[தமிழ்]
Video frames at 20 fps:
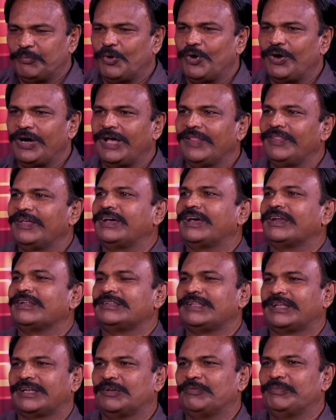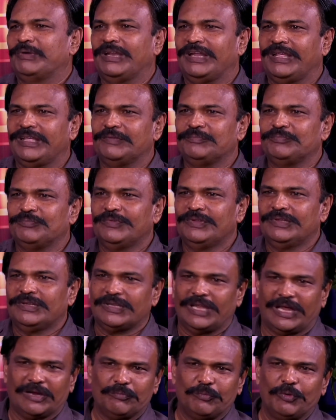போகாத கருத்தரங்கம் இல்லை
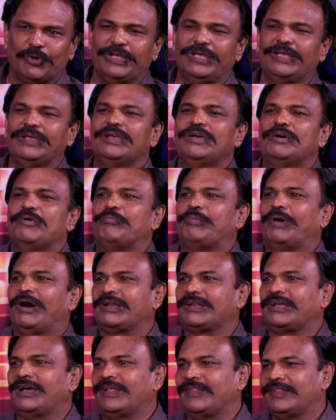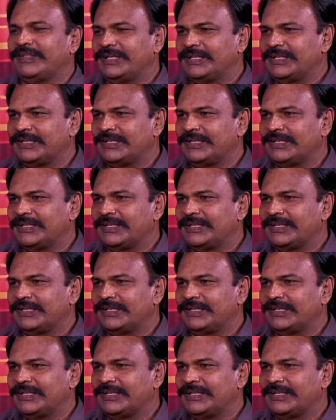நான் போய் பார்க்காத